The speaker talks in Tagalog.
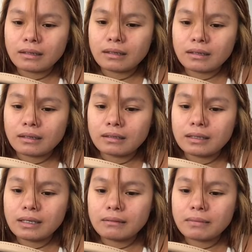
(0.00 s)
Uh,
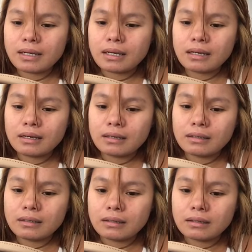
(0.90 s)
then, mga,
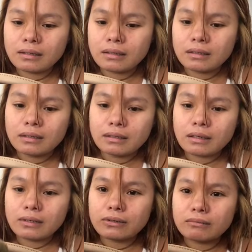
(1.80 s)

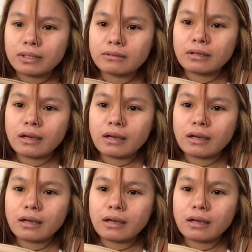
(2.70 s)
ayun, meron